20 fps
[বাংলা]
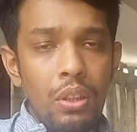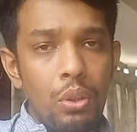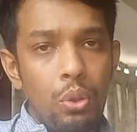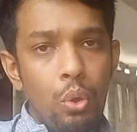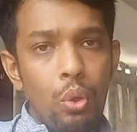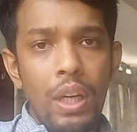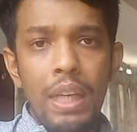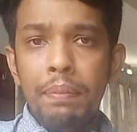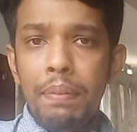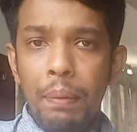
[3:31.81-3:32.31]

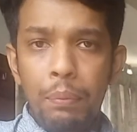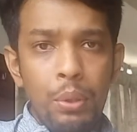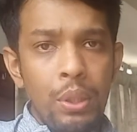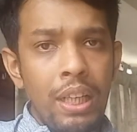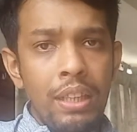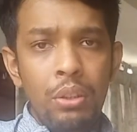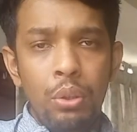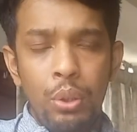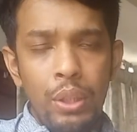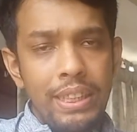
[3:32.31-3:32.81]
গোলে
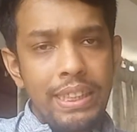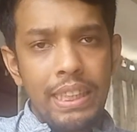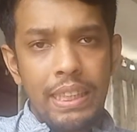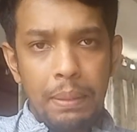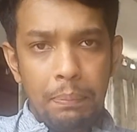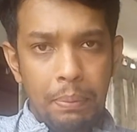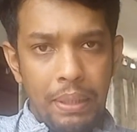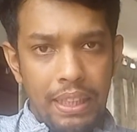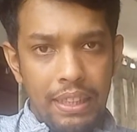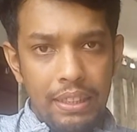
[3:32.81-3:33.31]
ব্যবধান হয়ে যেতে
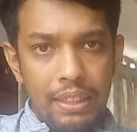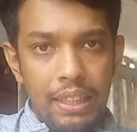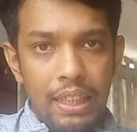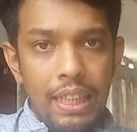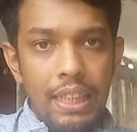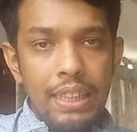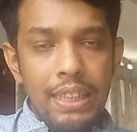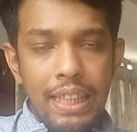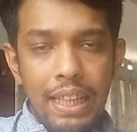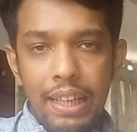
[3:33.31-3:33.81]
পারে
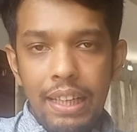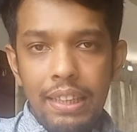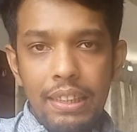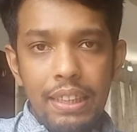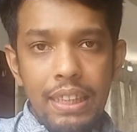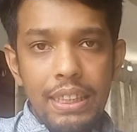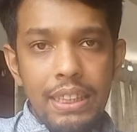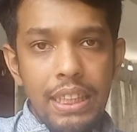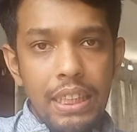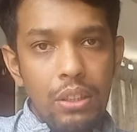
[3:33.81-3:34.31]

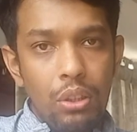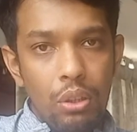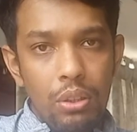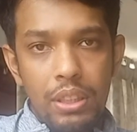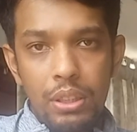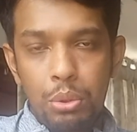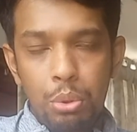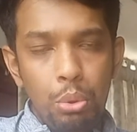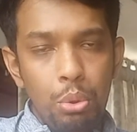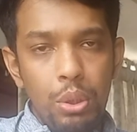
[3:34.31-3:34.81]
সেক্ষেত্রে যে দলটি
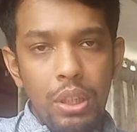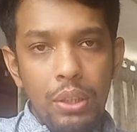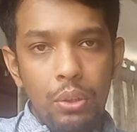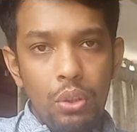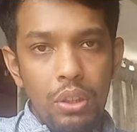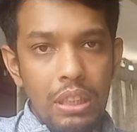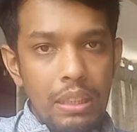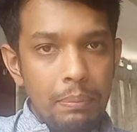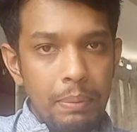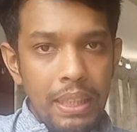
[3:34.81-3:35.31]
শুরুতে
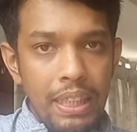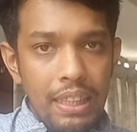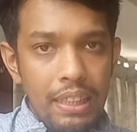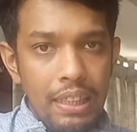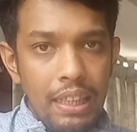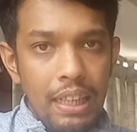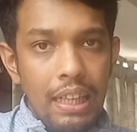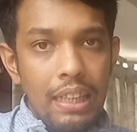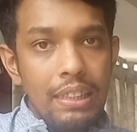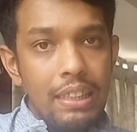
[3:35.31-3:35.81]
গোল দেবে
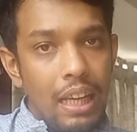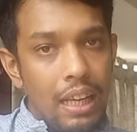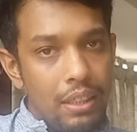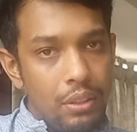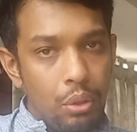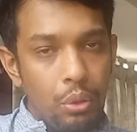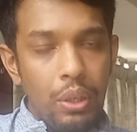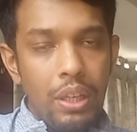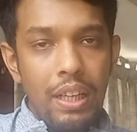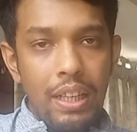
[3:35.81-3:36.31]
তার
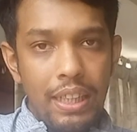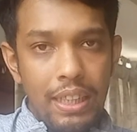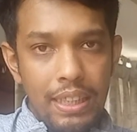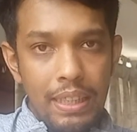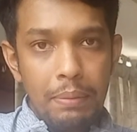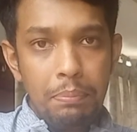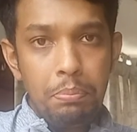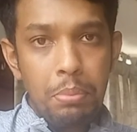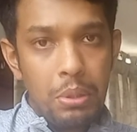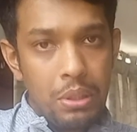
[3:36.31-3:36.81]
ধরে রাখাটা
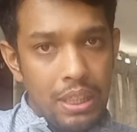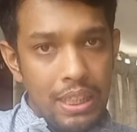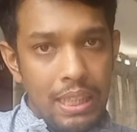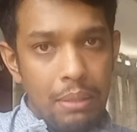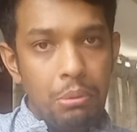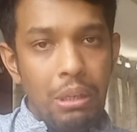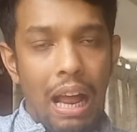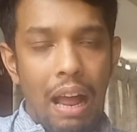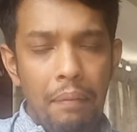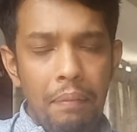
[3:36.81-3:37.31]
ইম্পর্টেন্ট
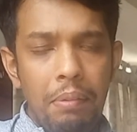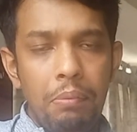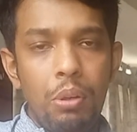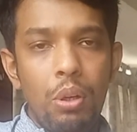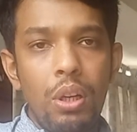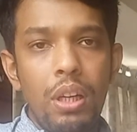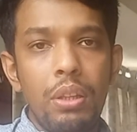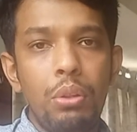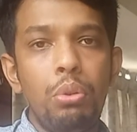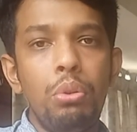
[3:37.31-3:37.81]
এবং আমার মনে
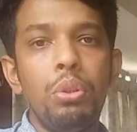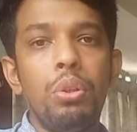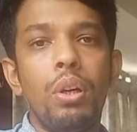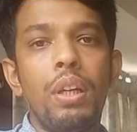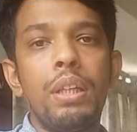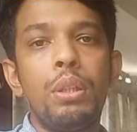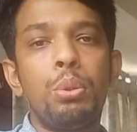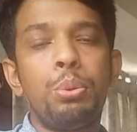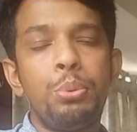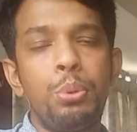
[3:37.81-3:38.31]
হয় দুই
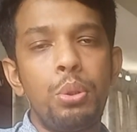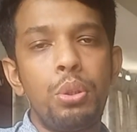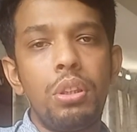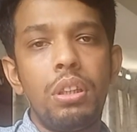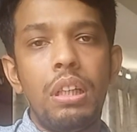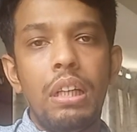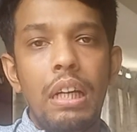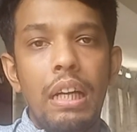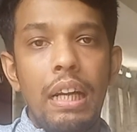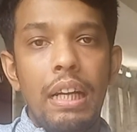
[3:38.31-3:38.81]
দলই শুরুর
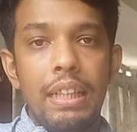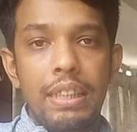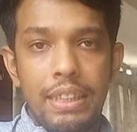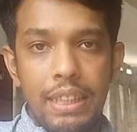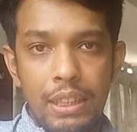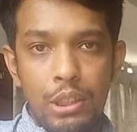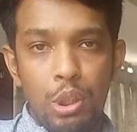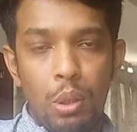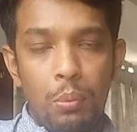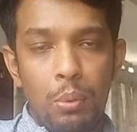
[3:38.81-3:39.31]
সে
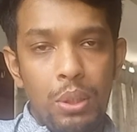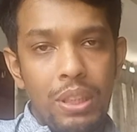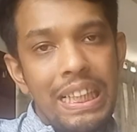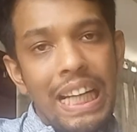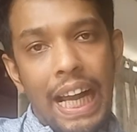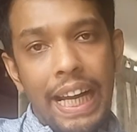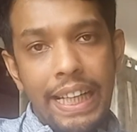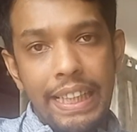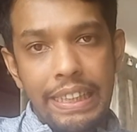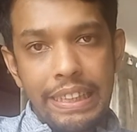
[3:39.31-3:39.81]
চমকটি
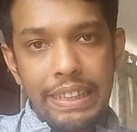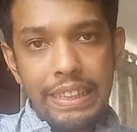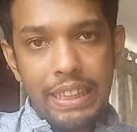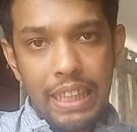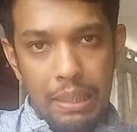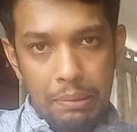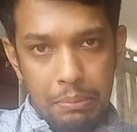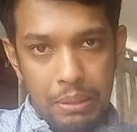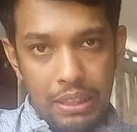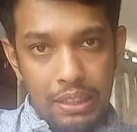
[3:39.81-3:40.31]
আগে দিতে
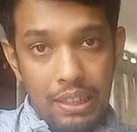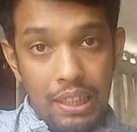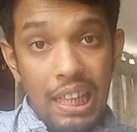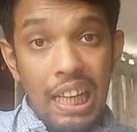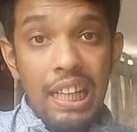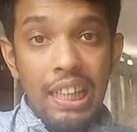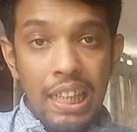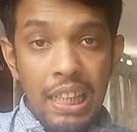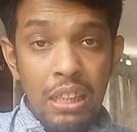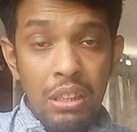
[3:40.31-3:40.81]
চাইবে
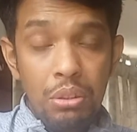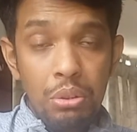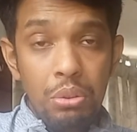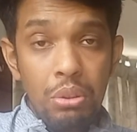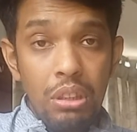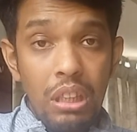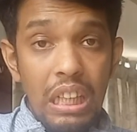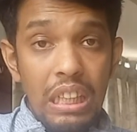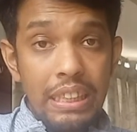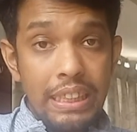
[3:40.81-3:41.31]
কিন্তু
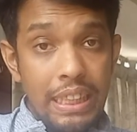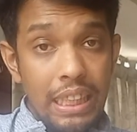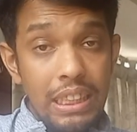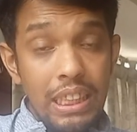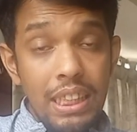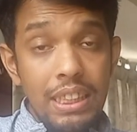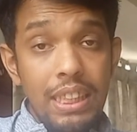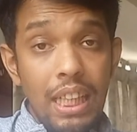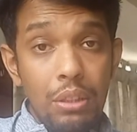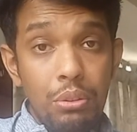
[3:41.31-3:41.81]

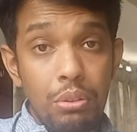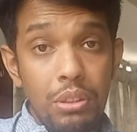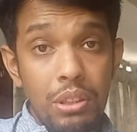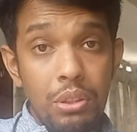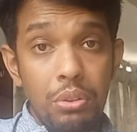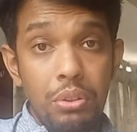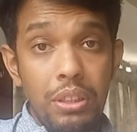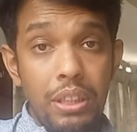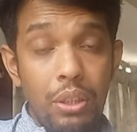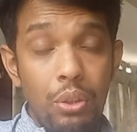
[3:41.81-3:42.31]
শেষের জাদুতে
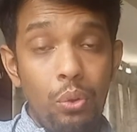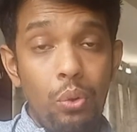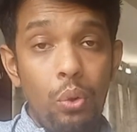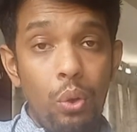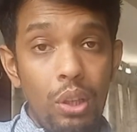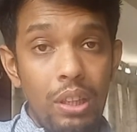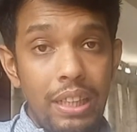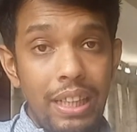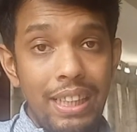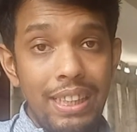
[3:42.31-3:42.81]
যদি কেউ গোল
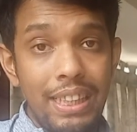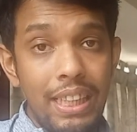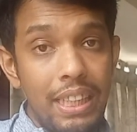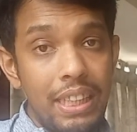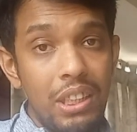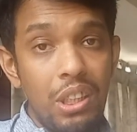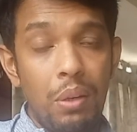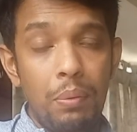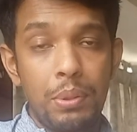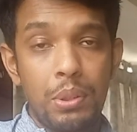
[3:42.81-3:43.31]
দেয় সেটি
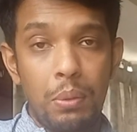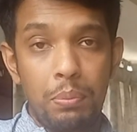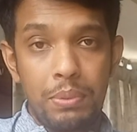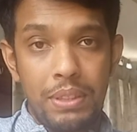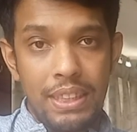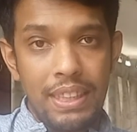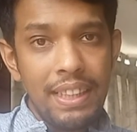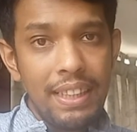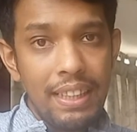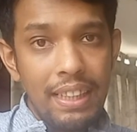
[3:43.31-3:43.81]
হবে
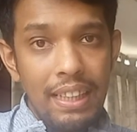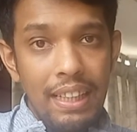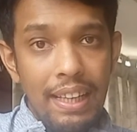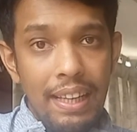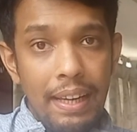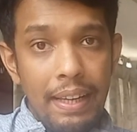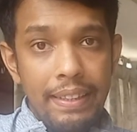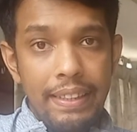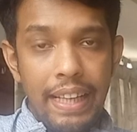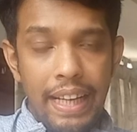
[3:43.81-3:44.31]
সবচেয়ে
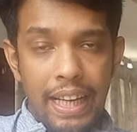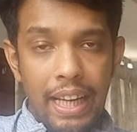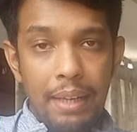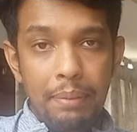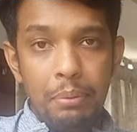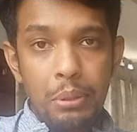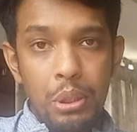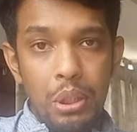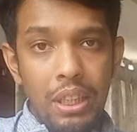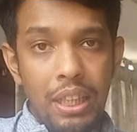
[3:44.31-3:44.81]
দেখার
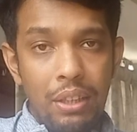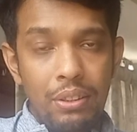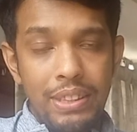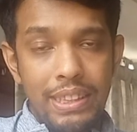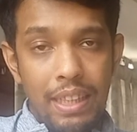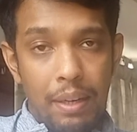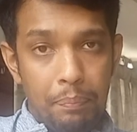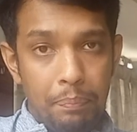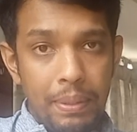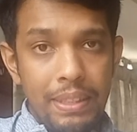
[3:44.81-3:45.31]
বিষয় কারণ
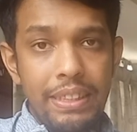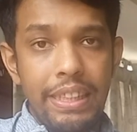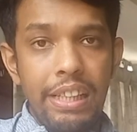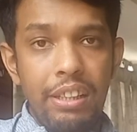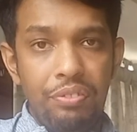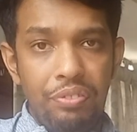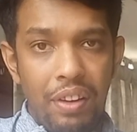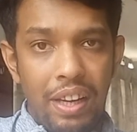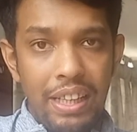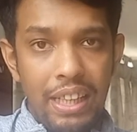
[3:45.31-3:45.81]
চ্যাম্পিয়ন্স লিগ
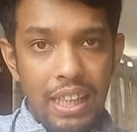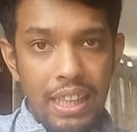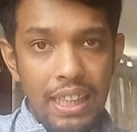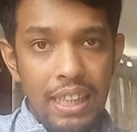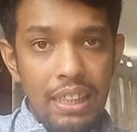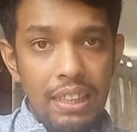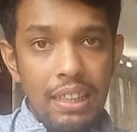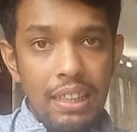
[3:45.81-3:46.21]
ফাইনালে